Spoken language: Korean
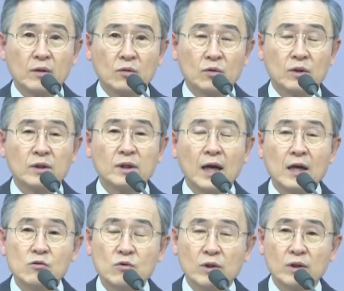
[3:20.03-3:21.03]
우리는 할
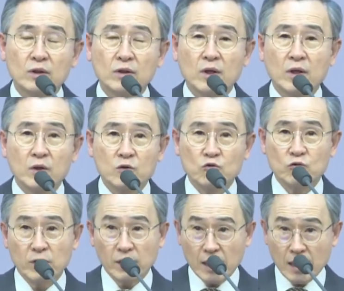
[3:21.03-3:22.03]
수 있거든
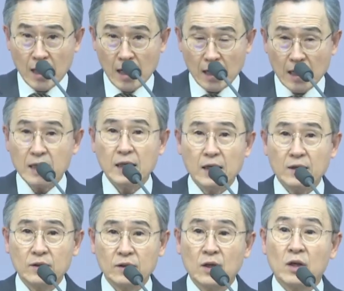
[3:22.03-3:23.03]
주님께 가까이
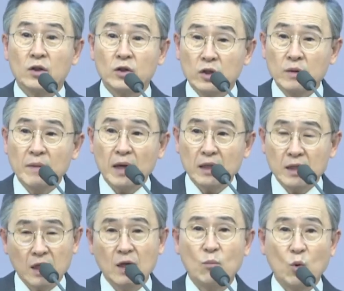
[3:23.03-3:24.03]
하는 것 그것만이
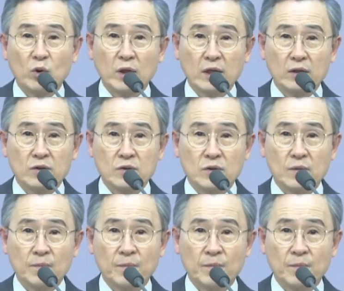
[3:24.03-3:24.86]
내게 복이라는 거죠.